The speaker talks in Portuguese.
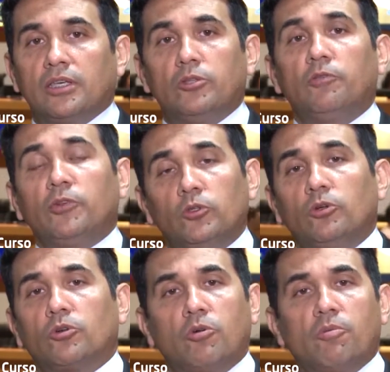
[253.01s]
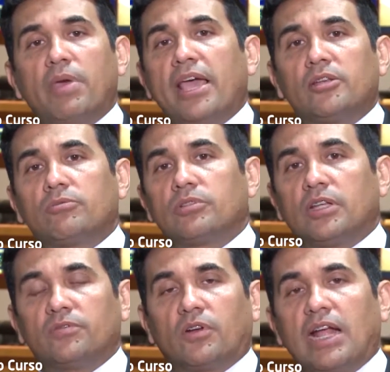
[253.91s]
e no futuro, como
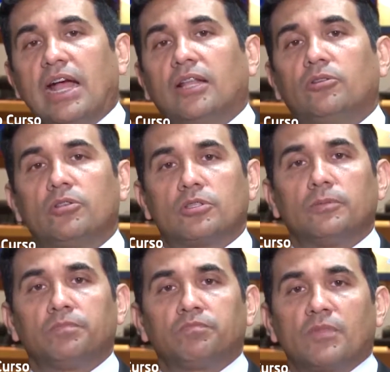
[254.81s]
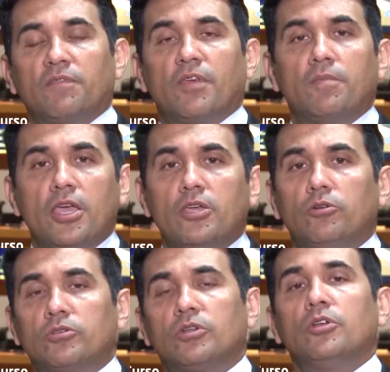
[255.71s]
médicos, advogados,
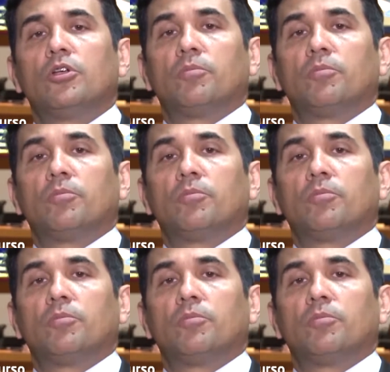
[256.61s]
enfermeiros,